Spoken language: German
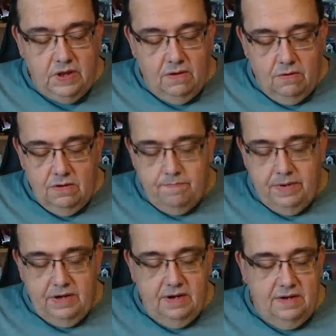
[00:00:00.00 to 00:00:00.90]
und
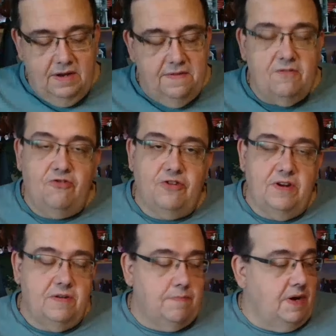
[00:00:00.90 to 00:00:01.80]
bin in diesem
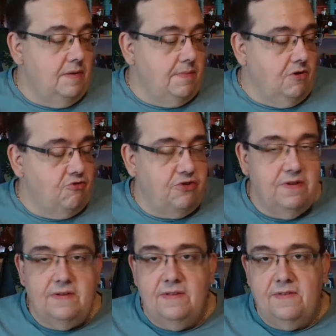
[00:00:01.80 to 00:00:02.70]
Schritt bei
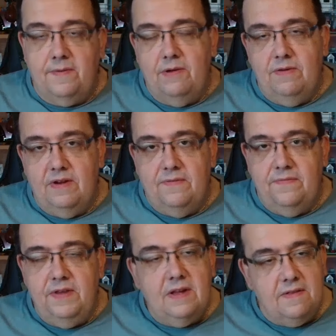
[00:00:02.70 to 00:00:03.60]
Bauschritt
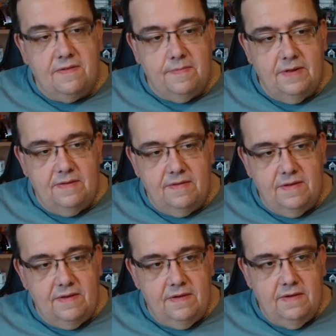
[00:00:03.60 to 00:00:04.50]

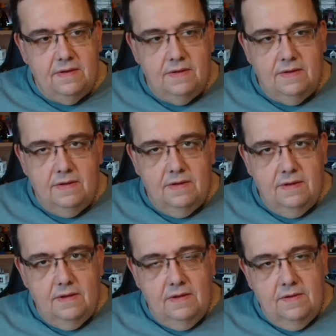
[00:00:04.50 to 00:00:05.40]
224
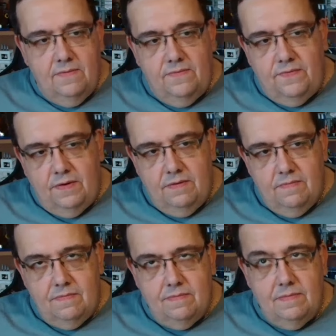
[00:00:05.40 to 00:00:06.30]

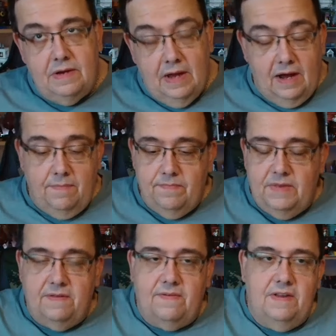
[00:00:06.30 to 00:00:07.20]
von, ja,
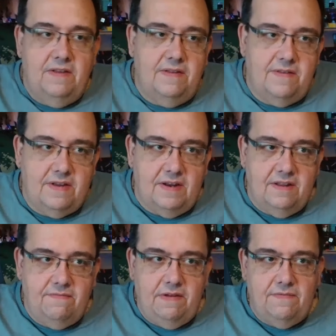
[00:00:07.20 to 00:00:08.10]
das weiß ich jetzt gar
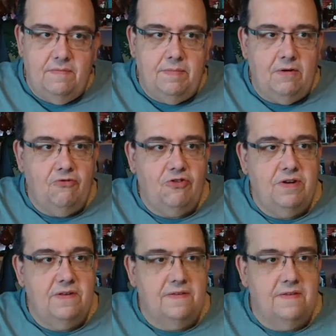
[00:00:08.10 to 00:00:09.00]
nicht, wie viele
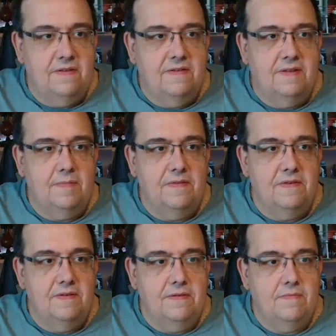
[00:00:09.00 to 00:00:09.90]
Bauschritte es insgesamt
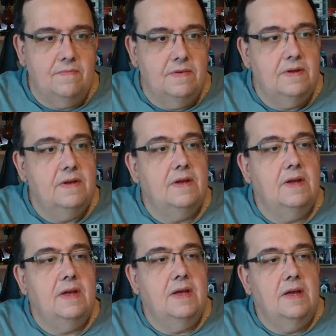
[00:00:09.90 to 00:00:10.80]
sind.
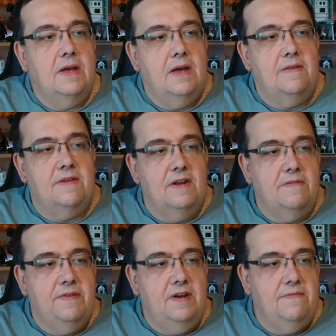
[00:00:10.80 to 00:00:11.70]
Es sind
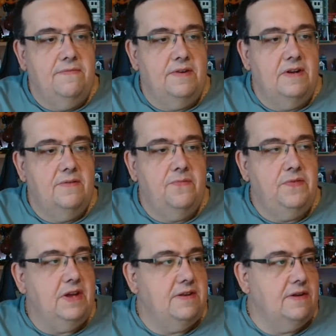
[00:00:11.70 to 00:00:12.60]
auf jeden Fall
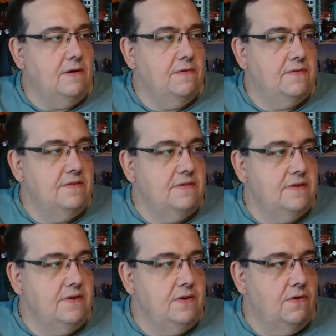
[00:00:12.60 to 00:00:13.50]

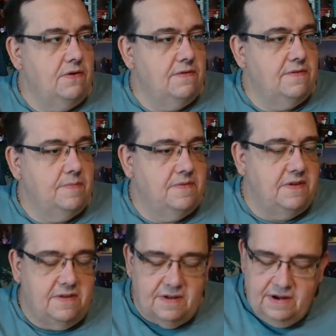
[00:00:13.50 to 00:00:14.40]

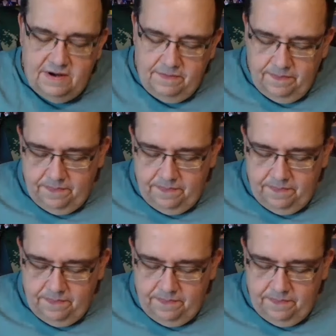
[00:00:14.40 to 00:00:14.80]
4079 Teile.